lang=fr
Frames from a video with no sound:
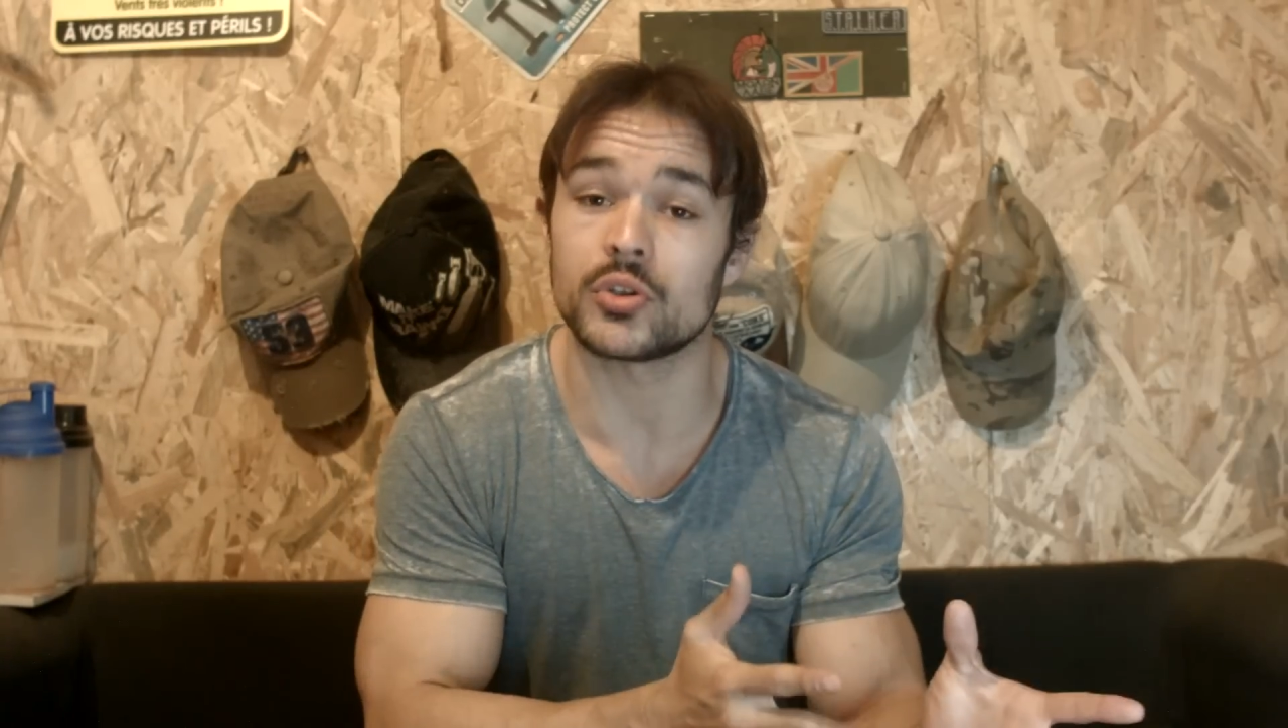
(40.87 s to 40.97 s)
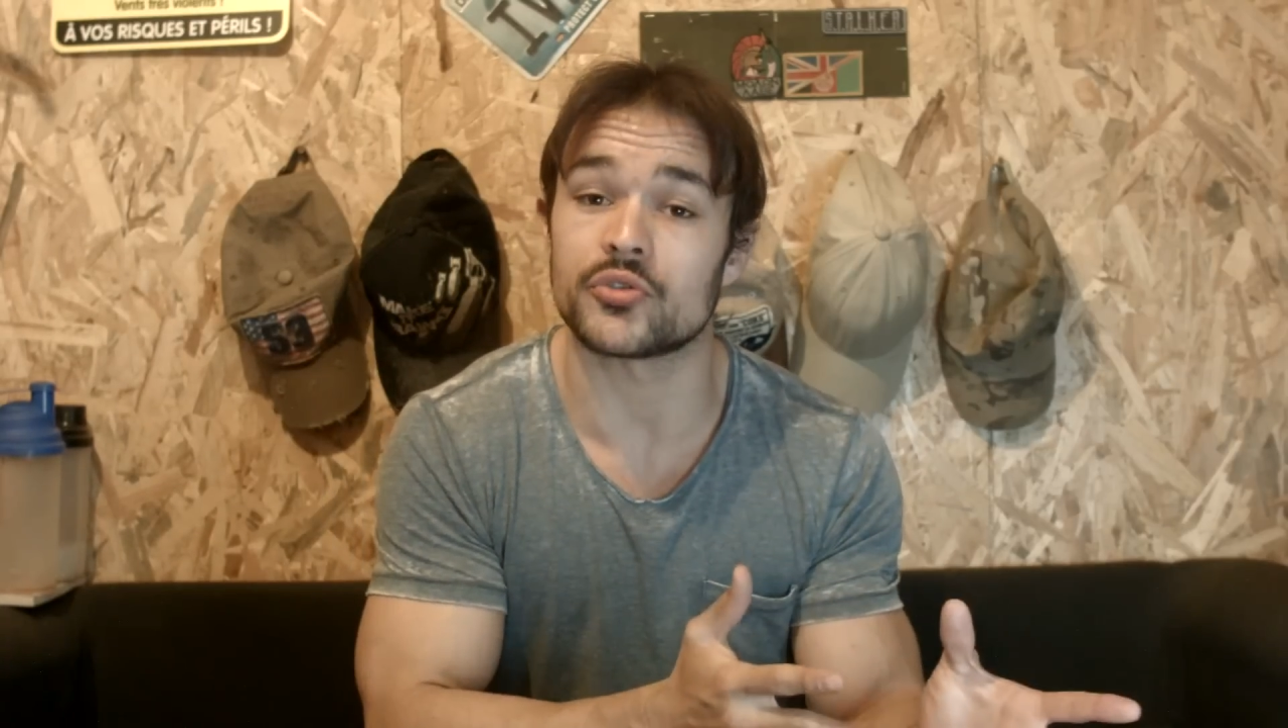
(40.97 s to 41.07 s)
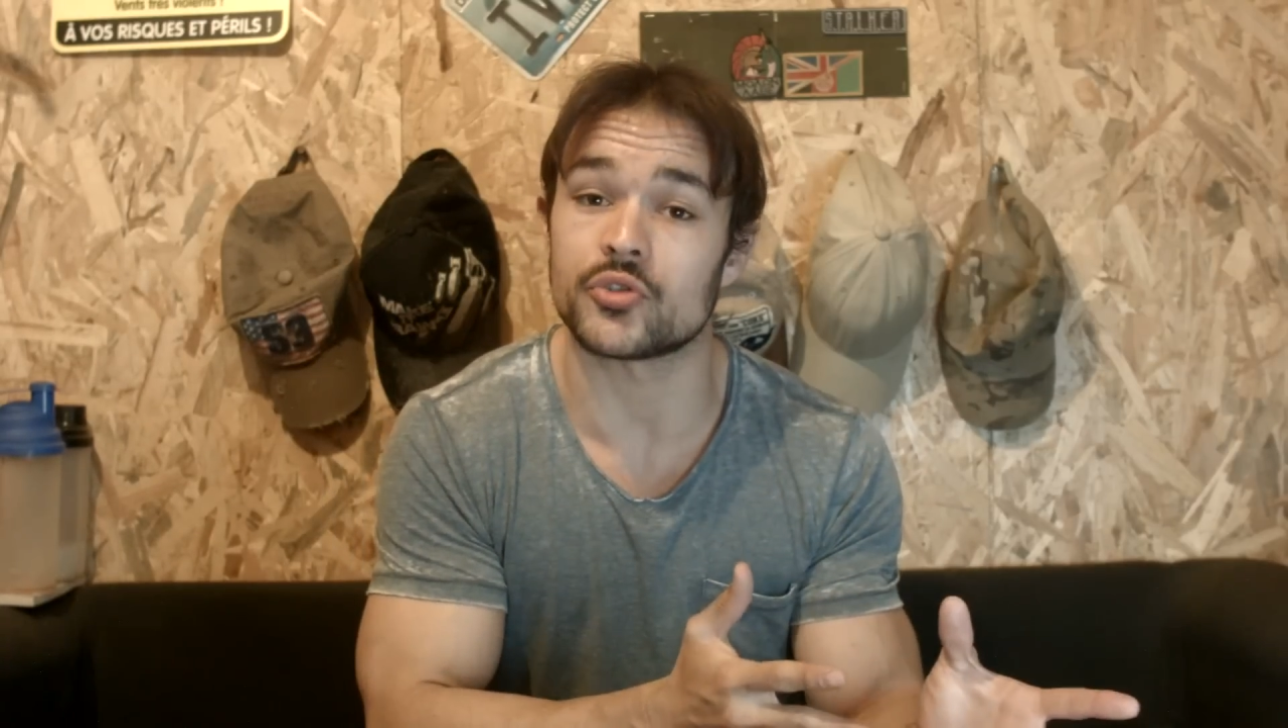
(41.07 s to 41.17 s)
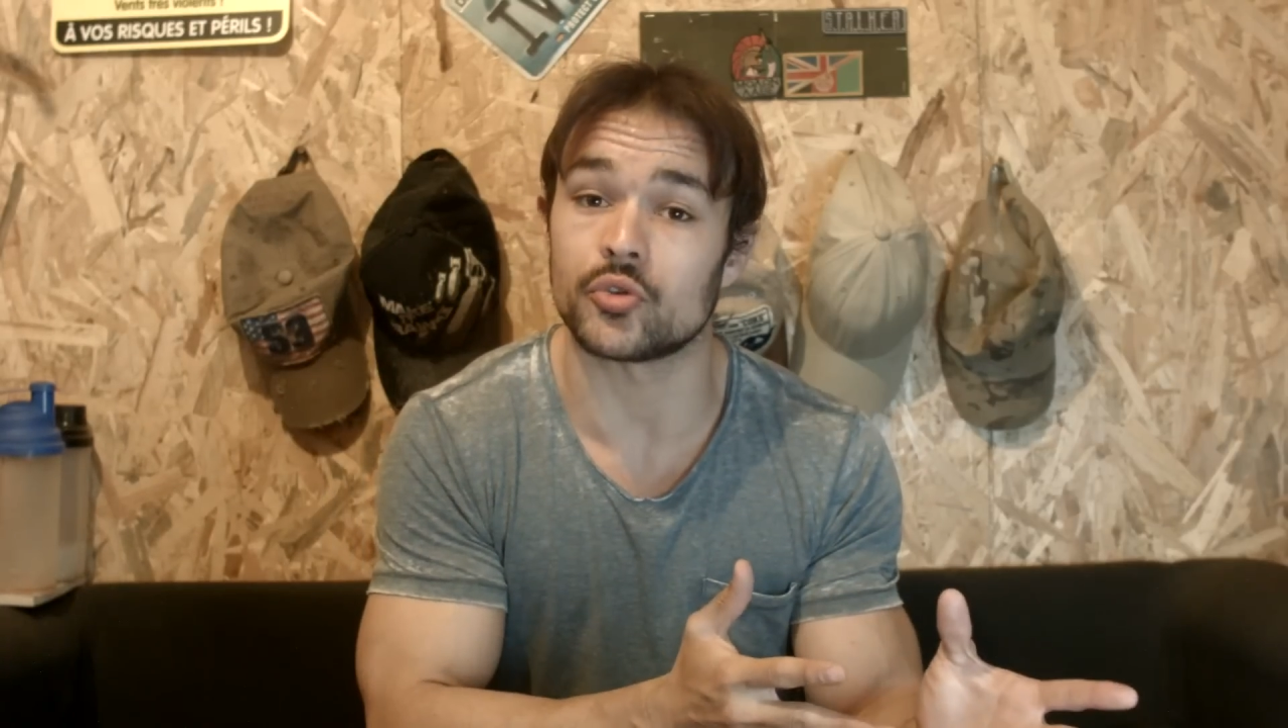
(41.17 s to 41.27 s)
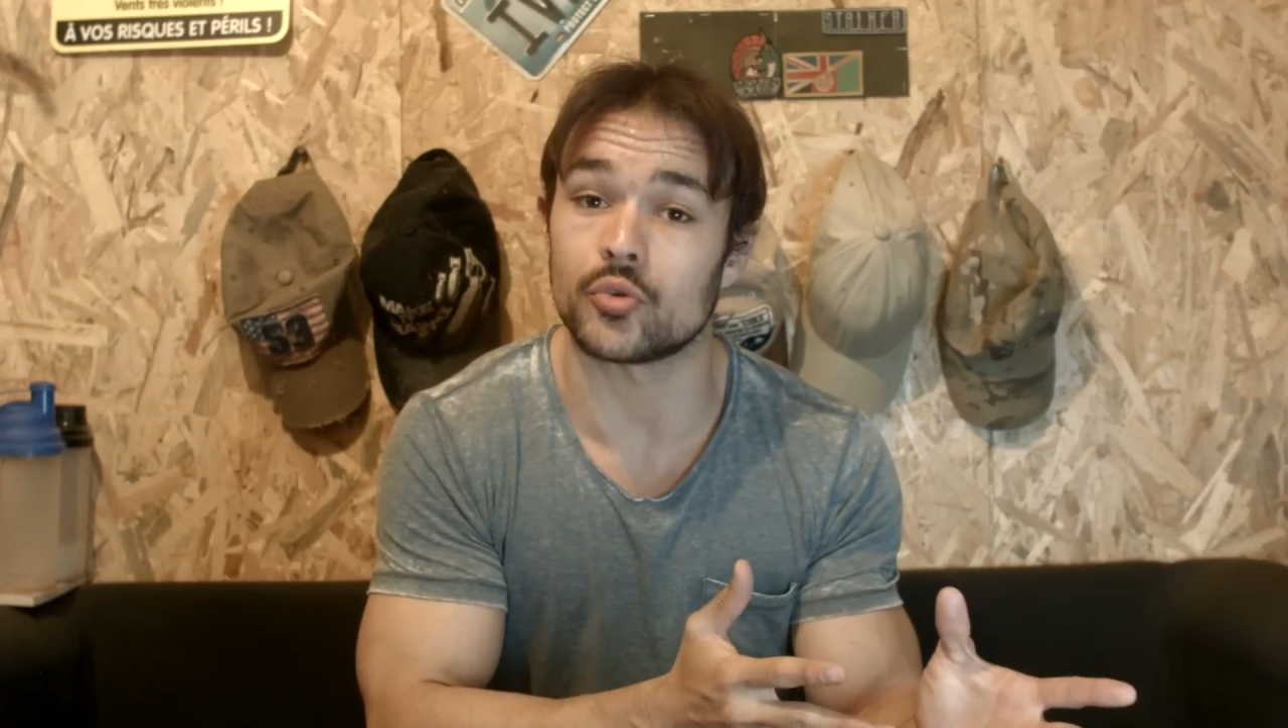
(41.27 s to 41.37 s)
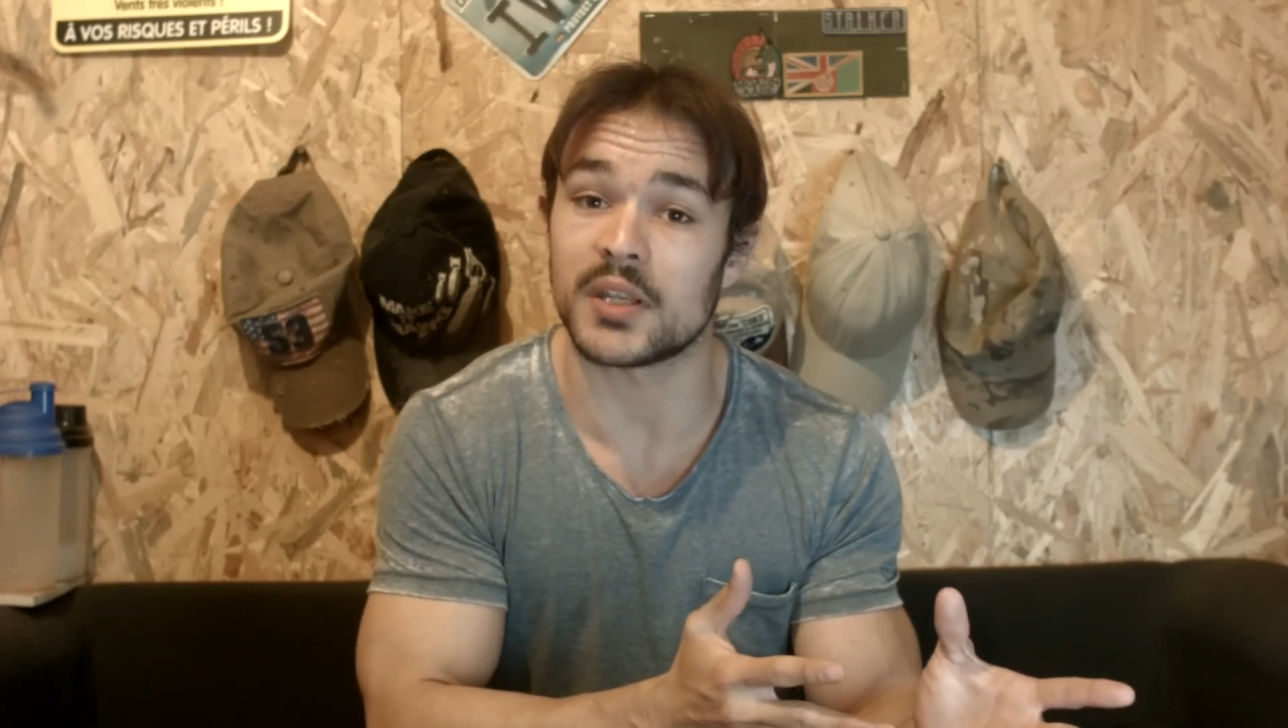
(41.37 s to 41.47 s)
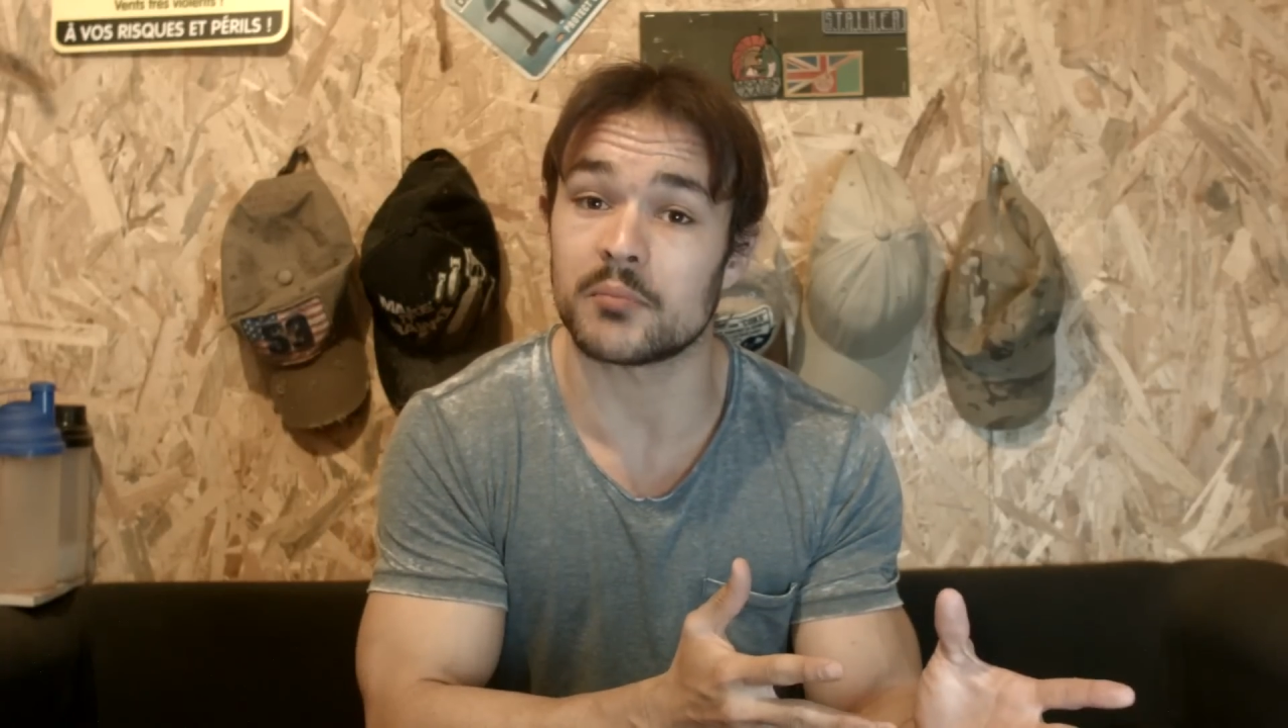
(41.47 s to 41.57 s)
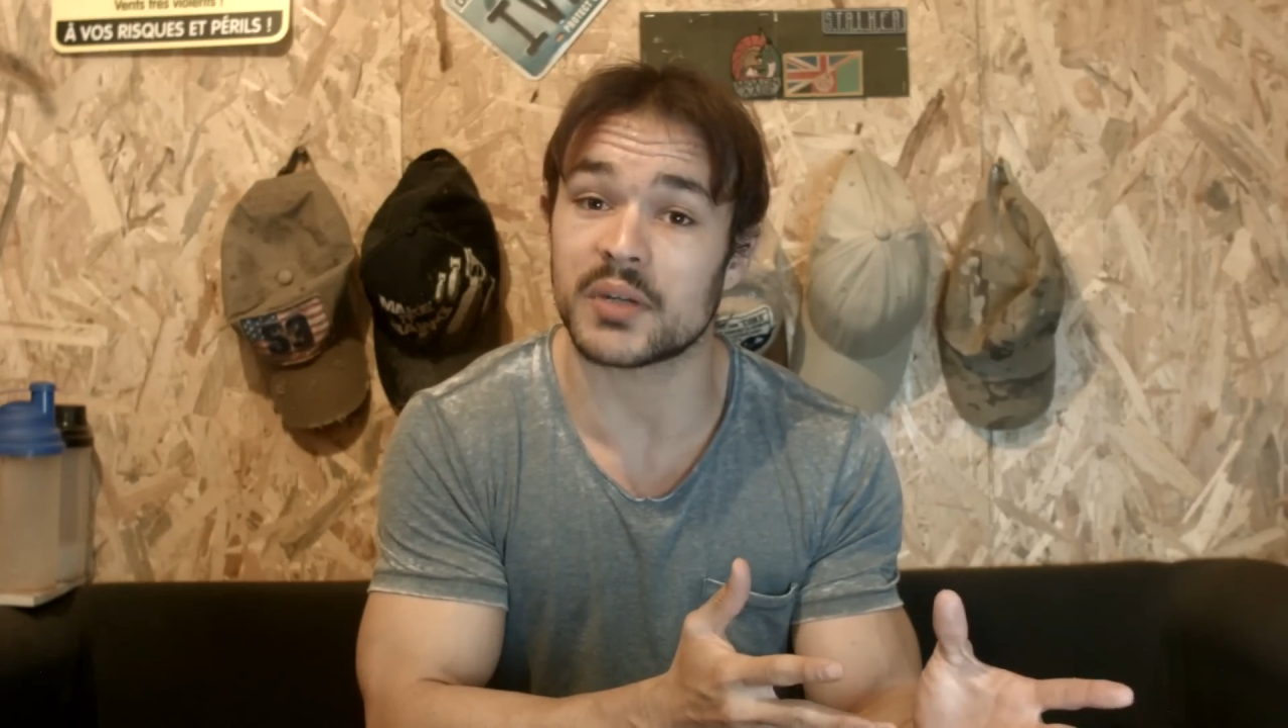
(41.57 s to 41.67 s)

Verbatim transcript: dans un domaine